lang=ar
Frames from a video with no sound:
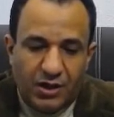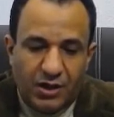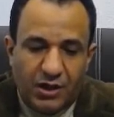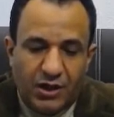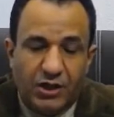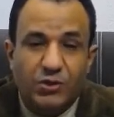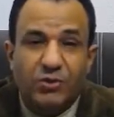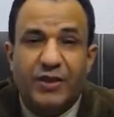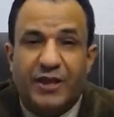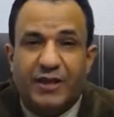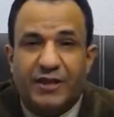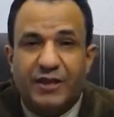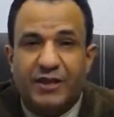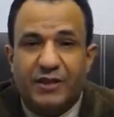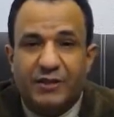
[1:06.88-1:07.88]

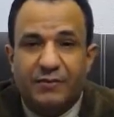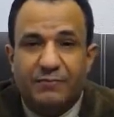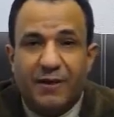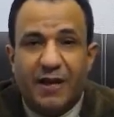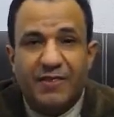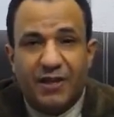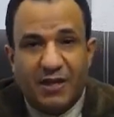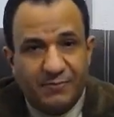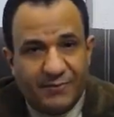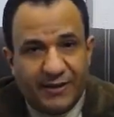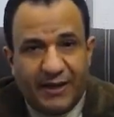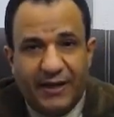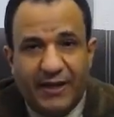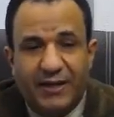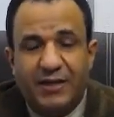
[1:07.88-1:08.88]
نذكر بأن
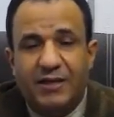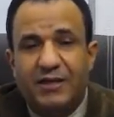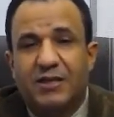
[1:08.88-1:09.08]
الامتحان